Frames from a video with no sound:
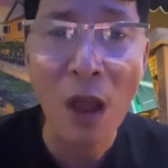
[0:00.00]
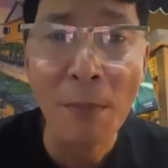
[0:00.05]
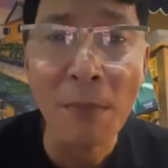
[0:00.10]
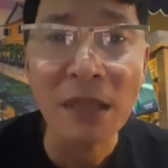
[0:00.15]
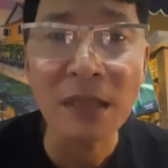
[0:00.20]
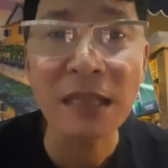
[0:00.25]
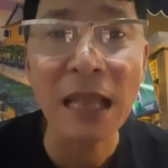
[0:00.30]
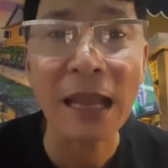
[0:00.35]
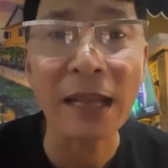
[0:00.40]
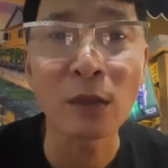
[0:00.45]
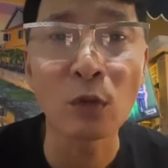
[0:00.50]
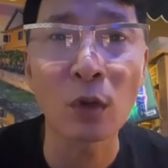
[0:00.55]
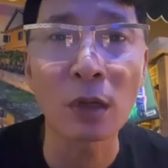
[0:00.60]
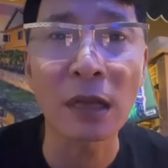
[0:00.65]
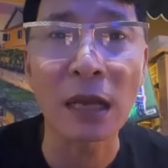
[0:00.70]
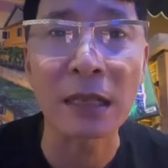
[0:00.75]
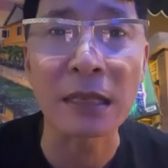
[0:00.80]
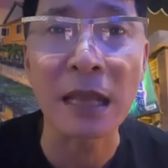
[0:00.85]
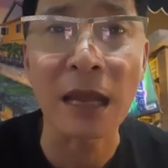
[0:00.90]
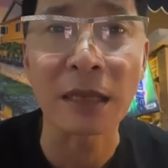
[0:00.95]
quá mất dạy
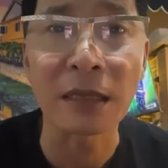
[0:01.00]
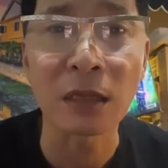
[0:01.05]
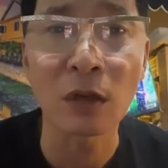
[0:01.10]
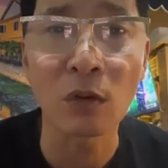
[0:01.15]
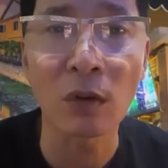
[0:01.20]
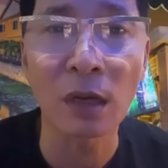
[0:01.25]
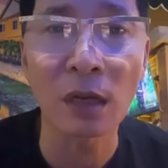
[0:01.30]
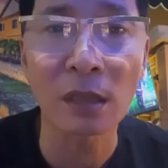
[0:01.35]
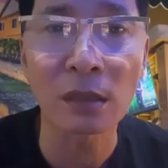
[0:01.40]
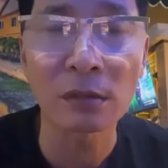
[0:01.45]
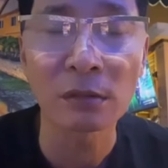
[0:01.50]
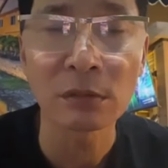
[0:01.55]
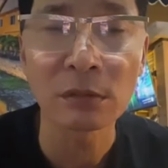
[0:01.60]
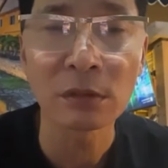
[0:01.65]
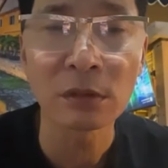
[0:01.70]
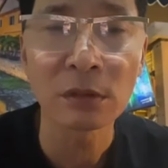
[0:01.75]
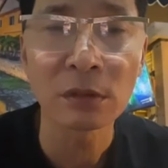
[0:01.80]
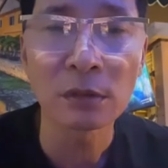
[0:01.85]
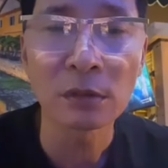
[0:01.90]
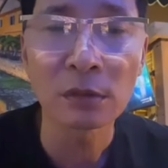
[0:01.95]
luôn cả nhà yêu à.
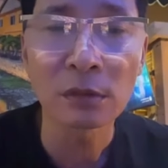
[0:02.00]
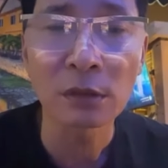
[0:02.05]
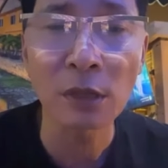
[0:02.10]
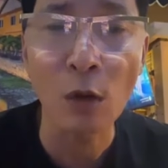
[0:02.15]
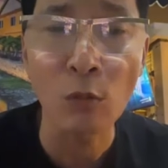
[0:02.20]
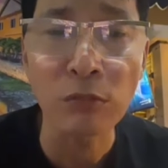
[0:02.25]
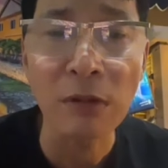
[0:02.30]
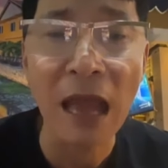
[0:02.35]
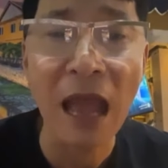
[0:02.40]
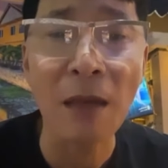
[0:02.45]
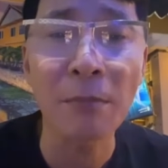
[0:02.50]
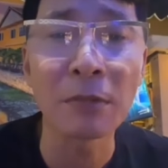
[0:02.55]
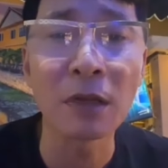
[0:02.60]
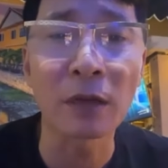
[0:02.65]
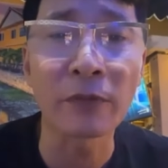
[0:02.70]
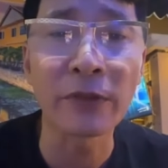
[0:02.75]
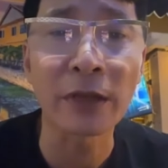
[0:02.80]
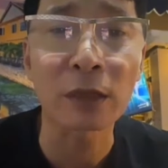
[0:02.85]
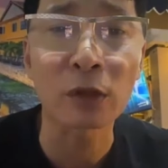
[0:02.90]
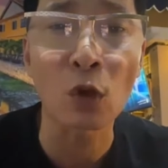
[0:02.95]
không làm
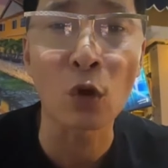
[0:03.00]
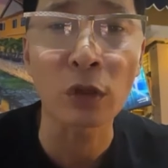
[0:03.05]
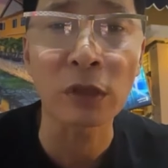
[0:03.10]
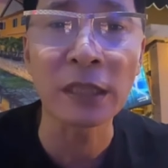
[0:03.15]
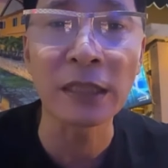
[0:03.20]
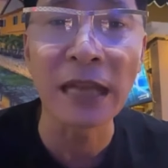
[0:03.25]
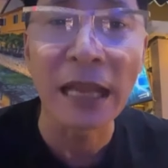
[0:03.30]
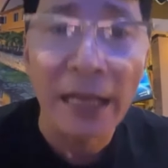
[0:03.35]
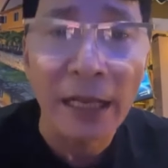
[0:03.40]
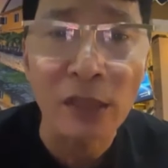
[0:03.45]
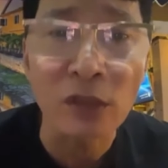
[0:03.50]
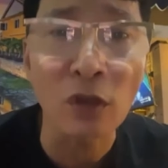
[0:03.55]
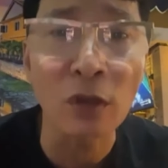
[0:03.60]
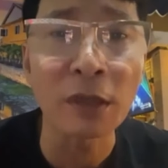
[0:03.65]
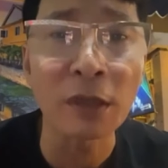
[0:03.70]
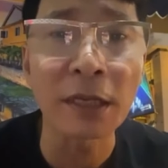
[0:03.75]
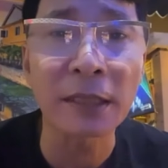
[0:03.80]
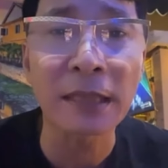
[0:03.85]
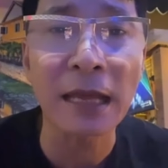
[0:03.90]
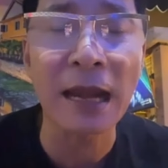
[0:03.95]
được việc tốt thì để
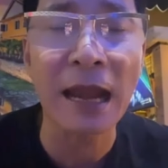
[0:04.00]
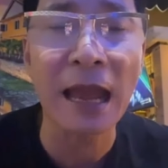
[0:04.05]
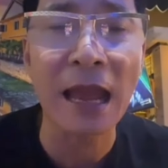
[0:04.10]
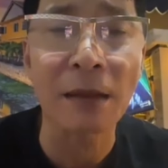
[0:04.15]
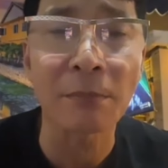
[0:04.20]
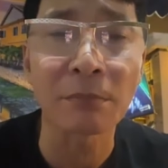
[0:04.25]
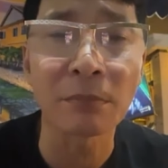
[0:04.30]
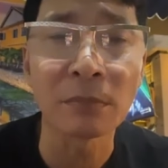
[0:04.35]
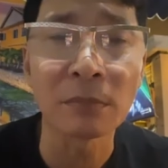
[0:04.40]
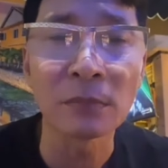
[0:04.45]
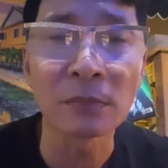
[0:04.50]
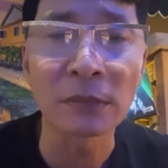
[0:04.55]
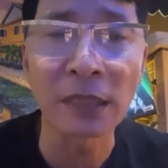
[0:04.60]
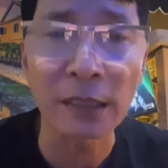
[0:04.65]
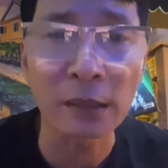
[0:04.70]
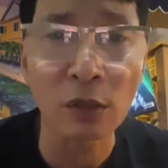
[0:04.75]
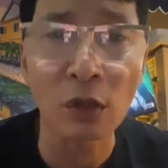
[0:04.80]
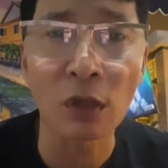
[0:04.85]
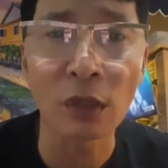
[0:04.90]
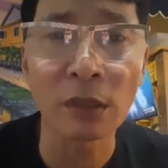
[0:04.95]
cho người ta làm
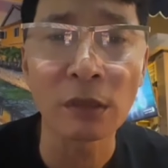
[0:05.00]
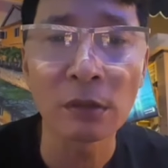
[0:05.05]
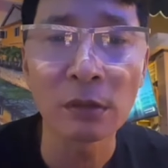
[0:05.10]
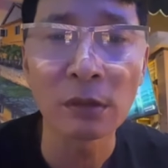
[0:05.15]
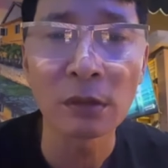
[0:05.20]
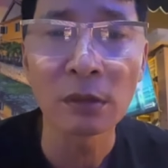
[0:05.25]
thế thôi